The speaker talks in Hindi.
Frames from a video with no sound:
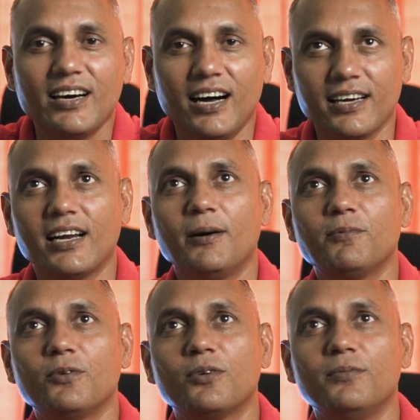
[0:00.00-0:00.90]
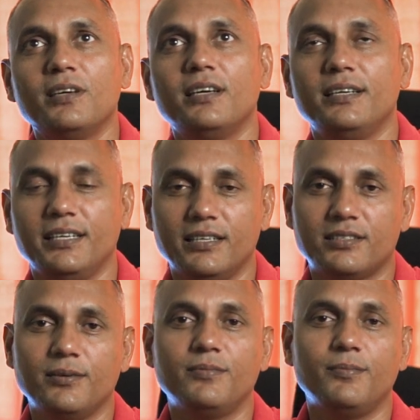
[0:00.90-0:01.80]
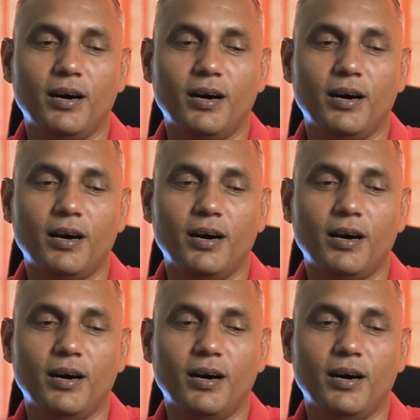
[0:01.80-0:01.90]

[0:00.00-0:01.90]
अगर आप लोगों में यह सब